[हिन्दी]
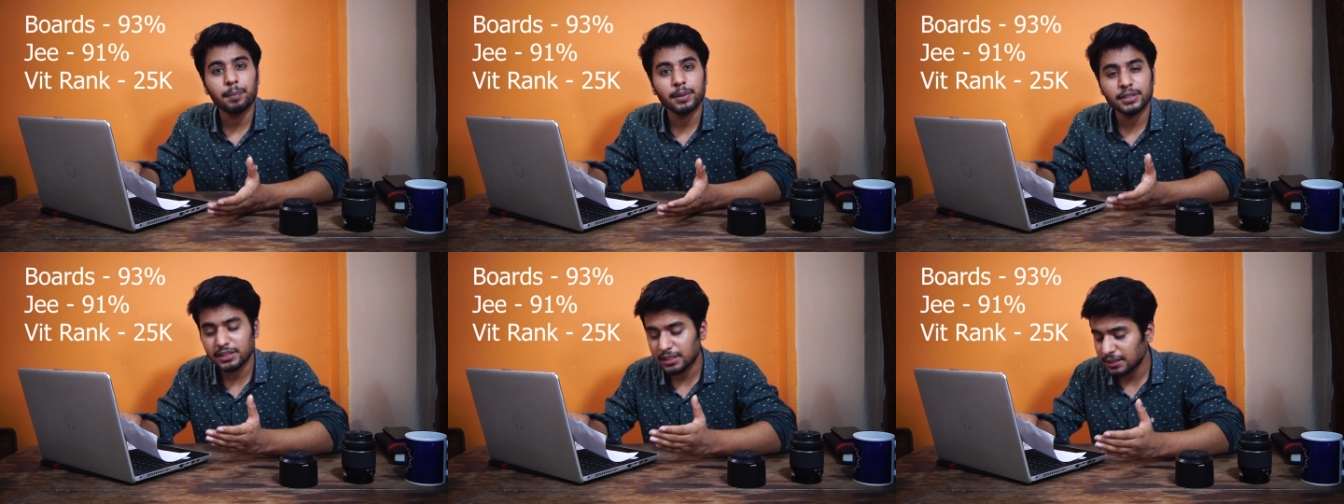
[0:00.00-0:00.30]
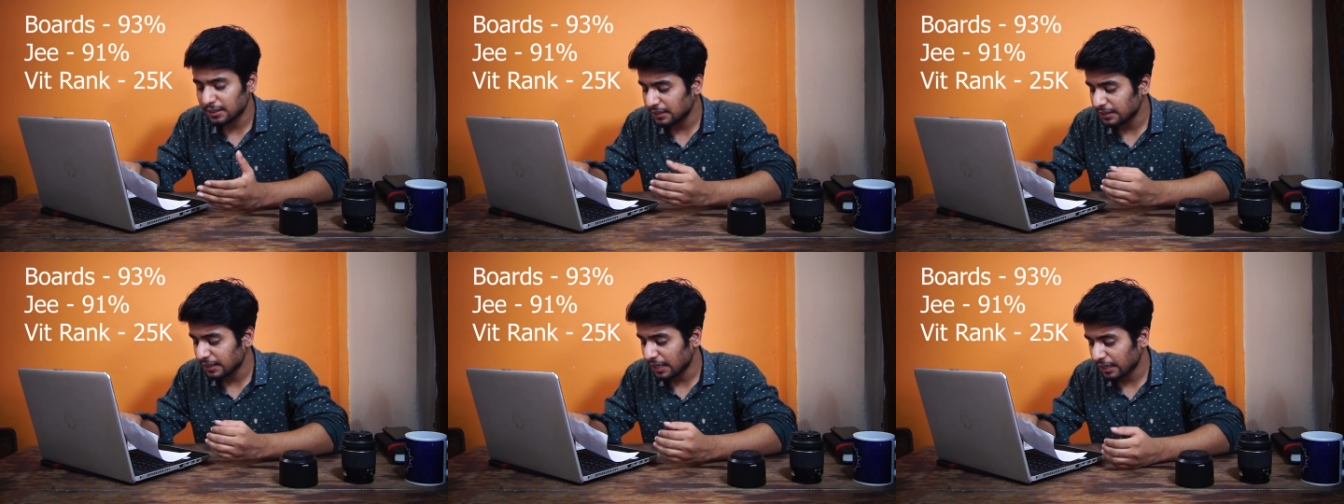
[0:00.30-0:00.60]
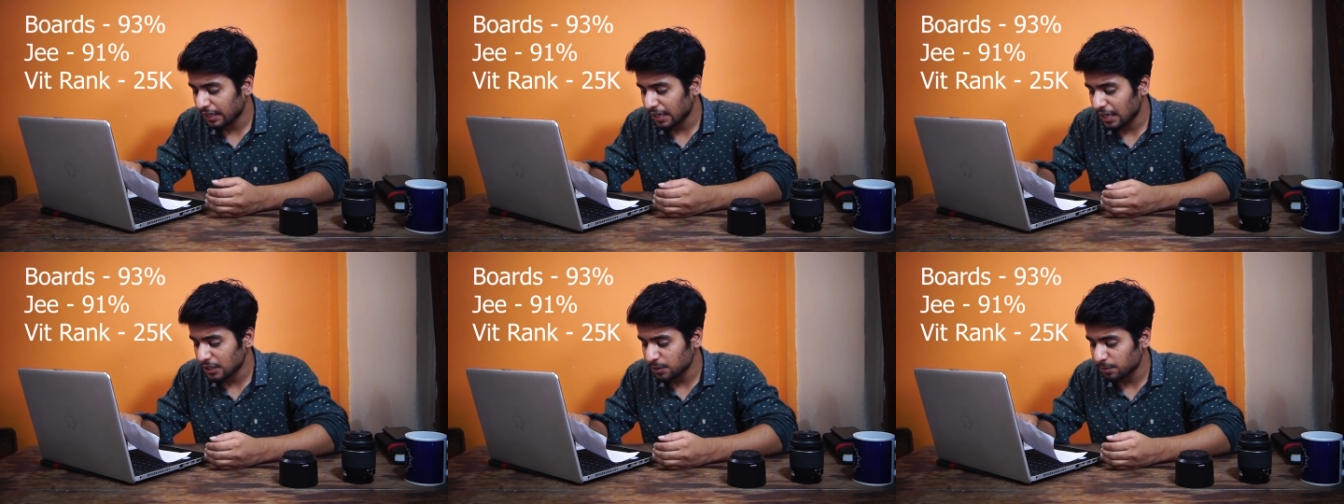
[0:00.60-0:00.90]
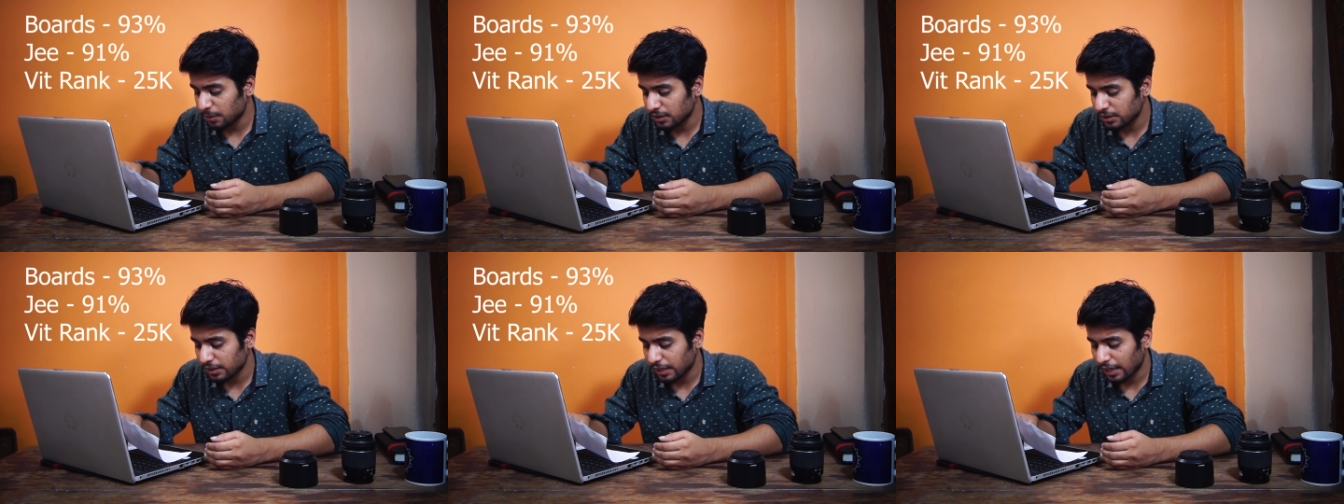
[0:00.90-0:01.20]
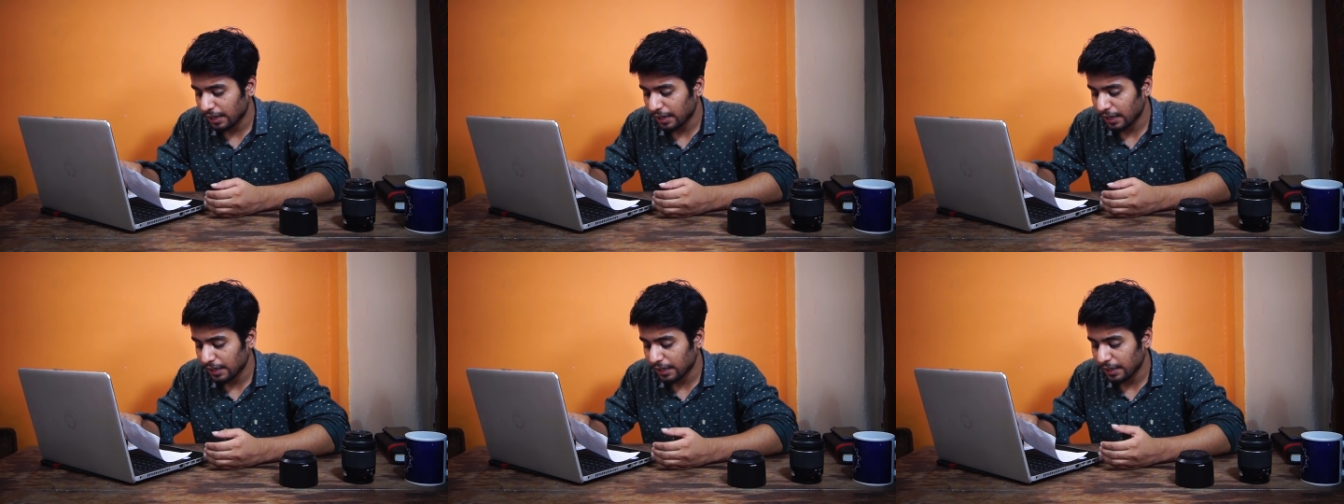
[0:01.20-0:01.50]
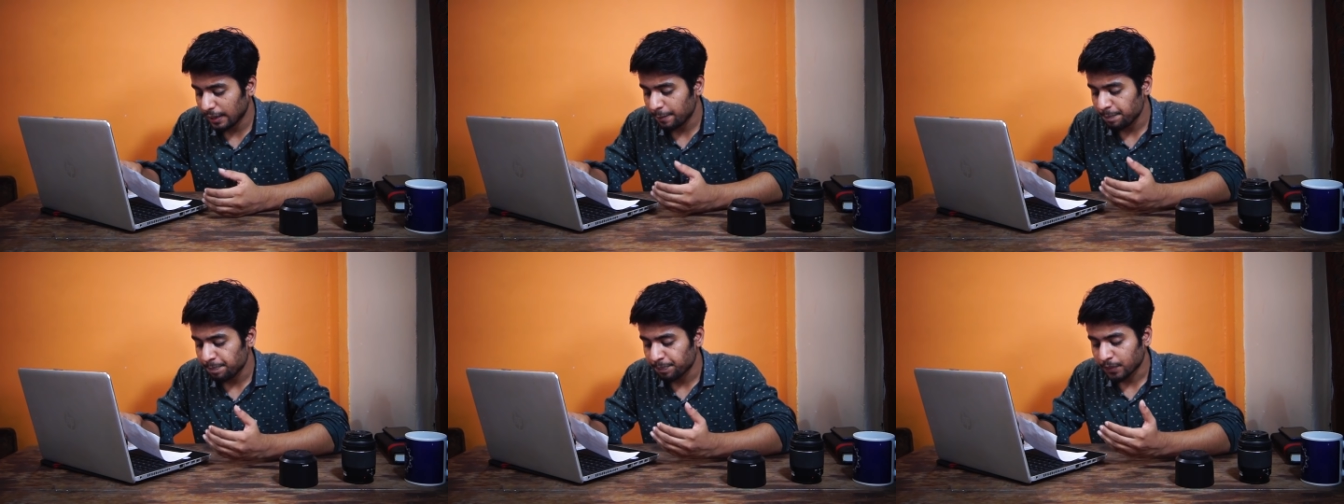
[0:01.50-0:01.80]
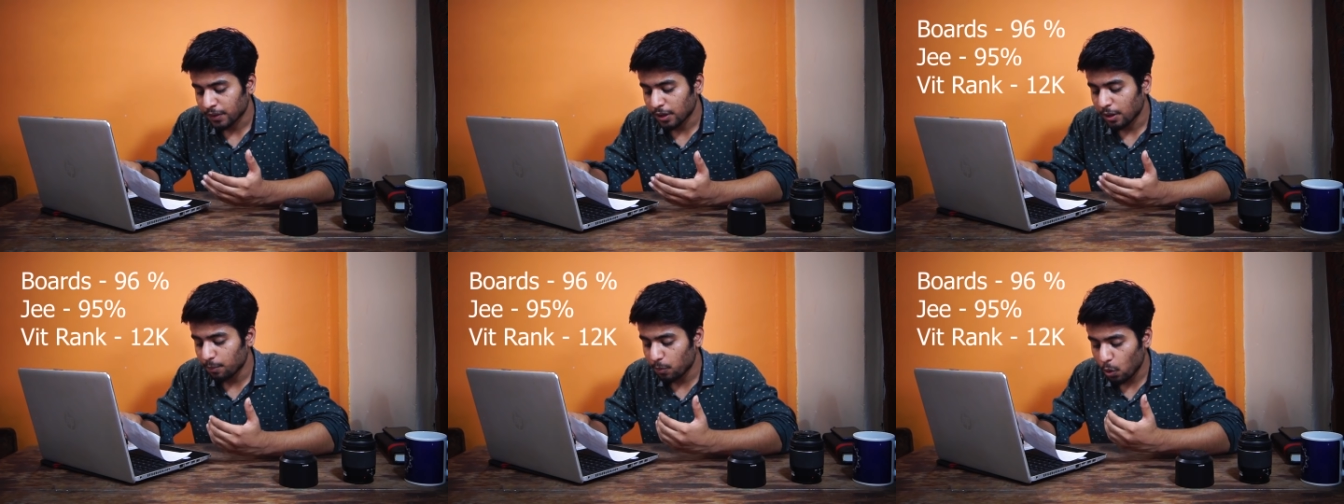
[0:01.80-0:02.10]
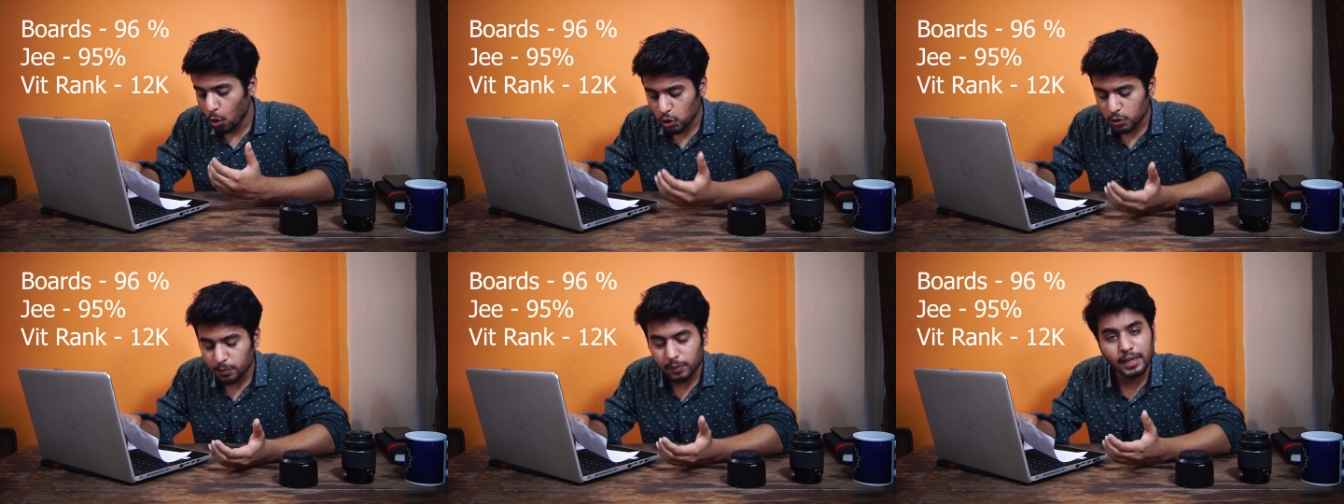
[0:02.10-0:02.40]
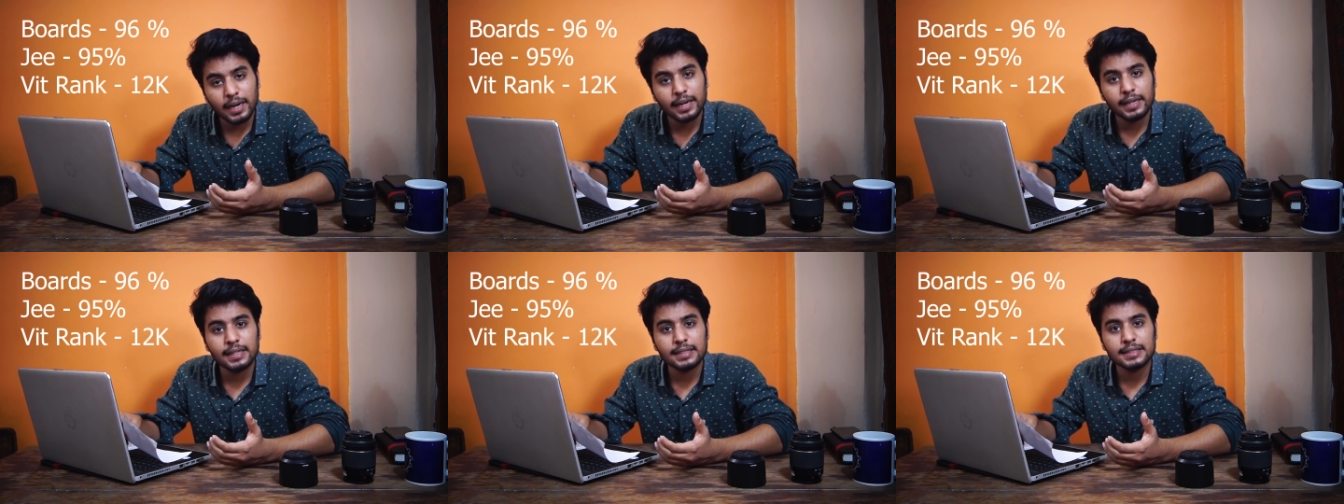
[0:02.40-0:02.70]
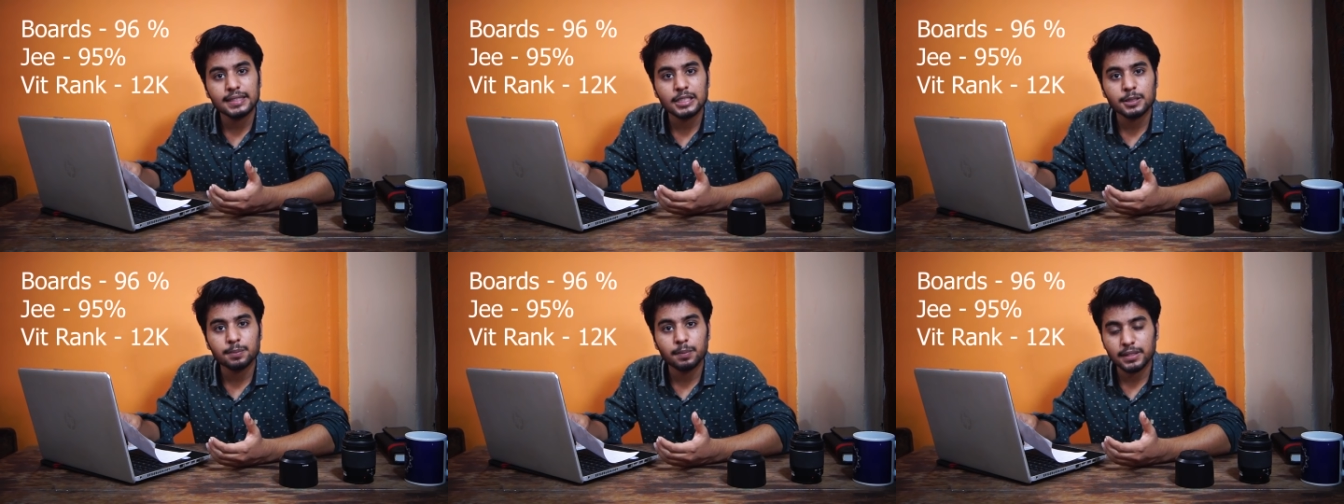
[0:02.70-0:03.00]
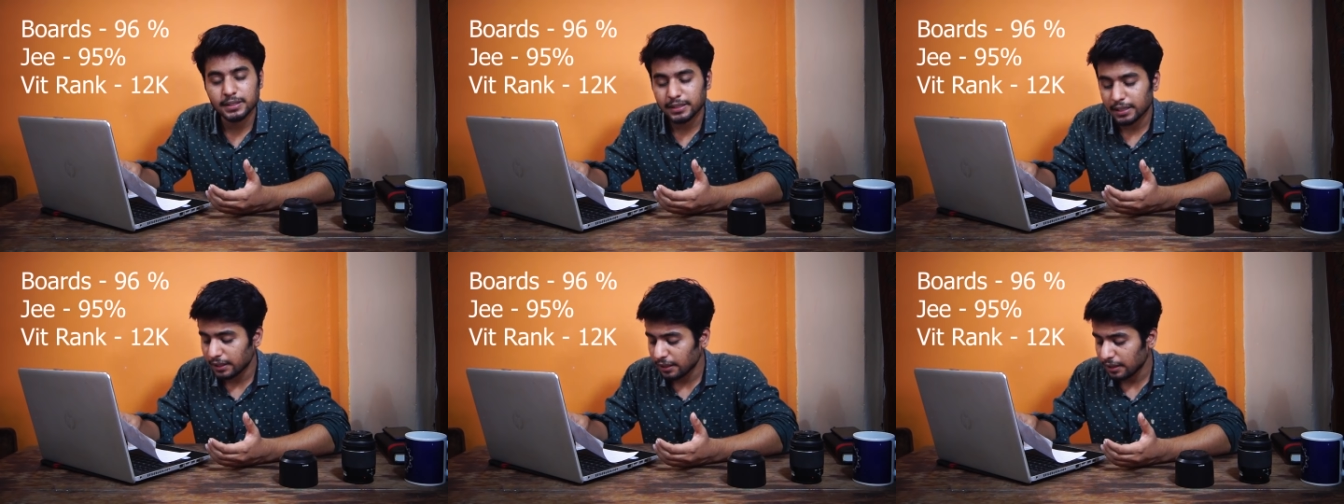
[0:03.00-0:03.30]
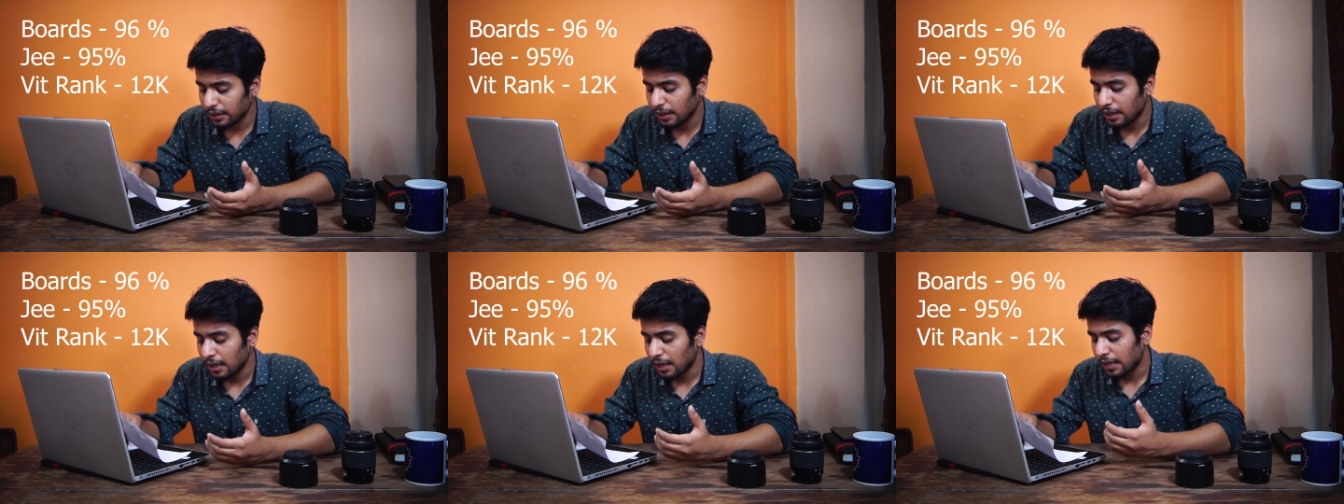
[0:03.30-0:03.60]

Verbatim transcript: पच्चीस हज़ार के आसपास रैंक आई है बोर्ड्स में नाइन्टी सिक्स परसेंट